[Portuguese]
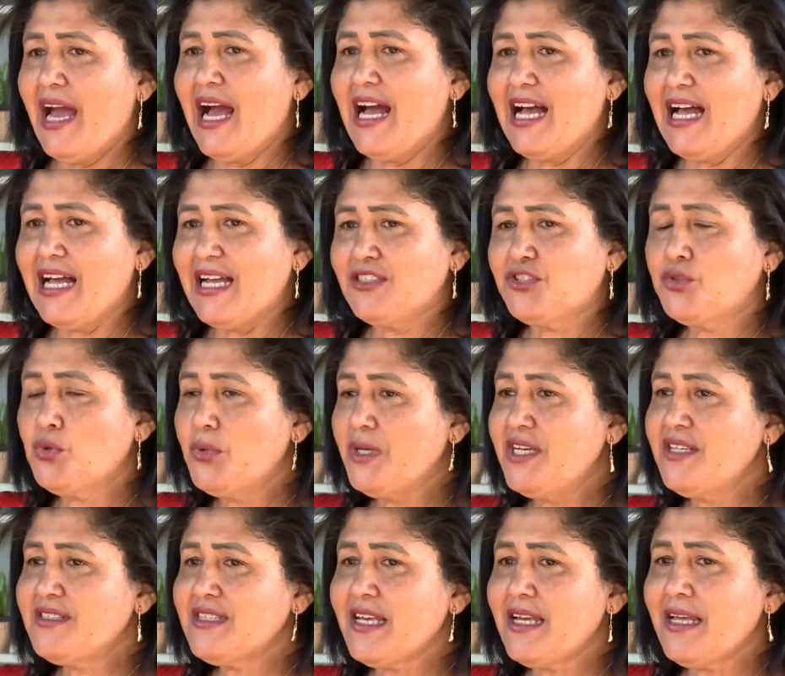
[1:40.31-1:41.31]
a
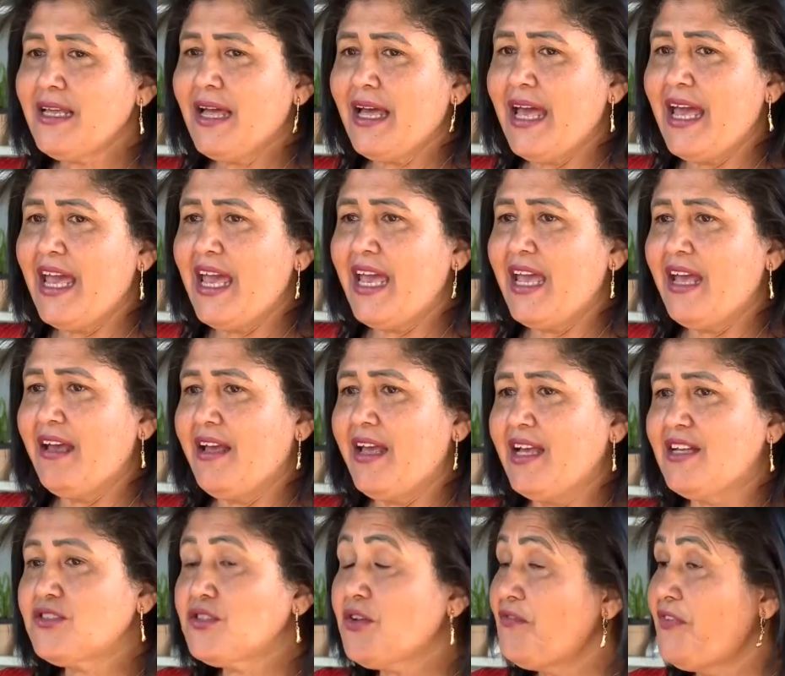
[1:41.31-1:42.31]
juíza é,
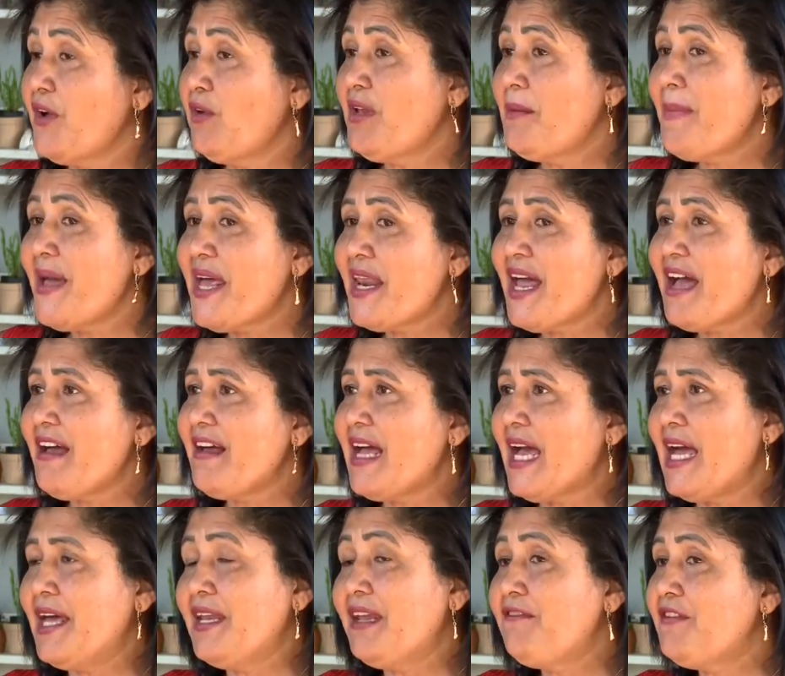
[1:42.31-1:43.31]
resolveu
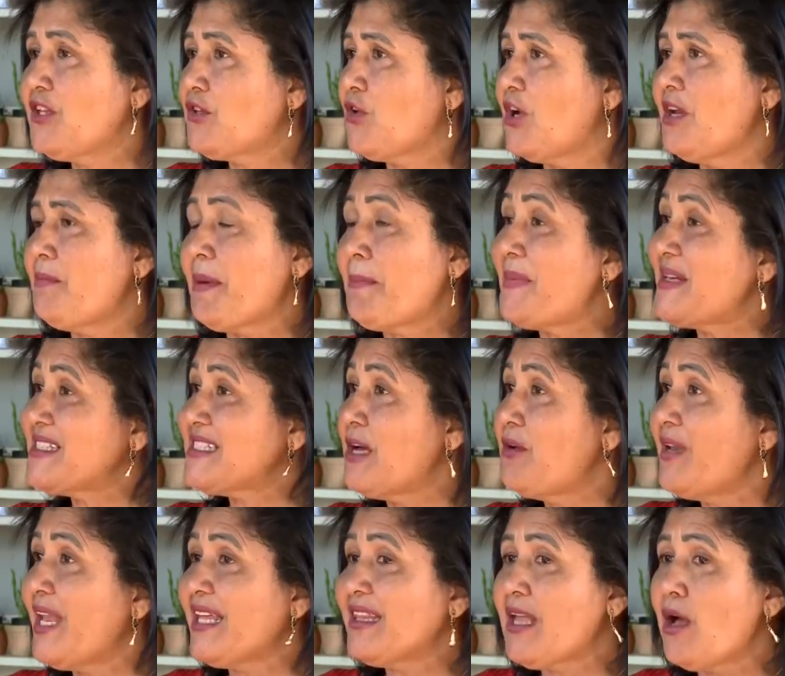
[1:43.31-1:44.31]
liberar a Ana Vitória para
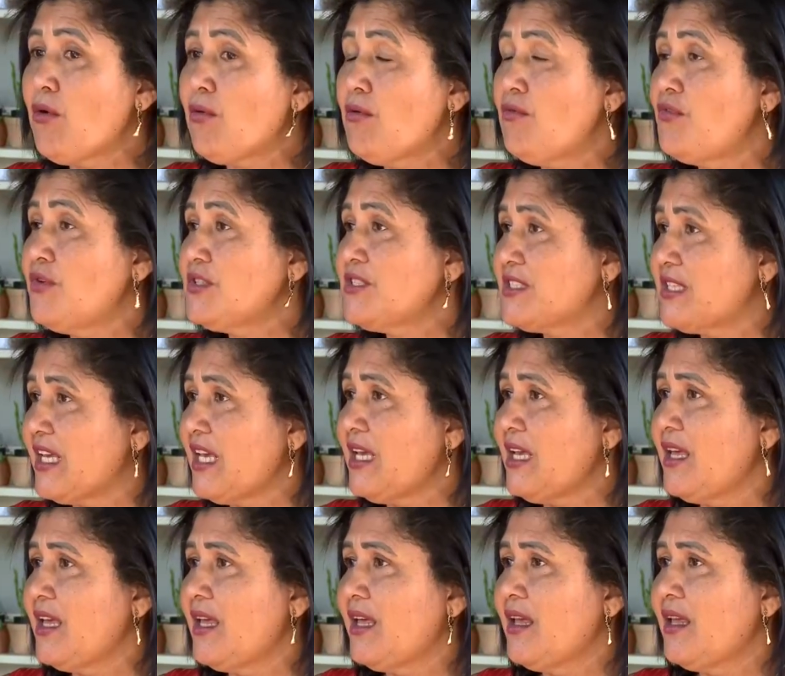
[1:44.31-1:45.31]
passar o Natal com você.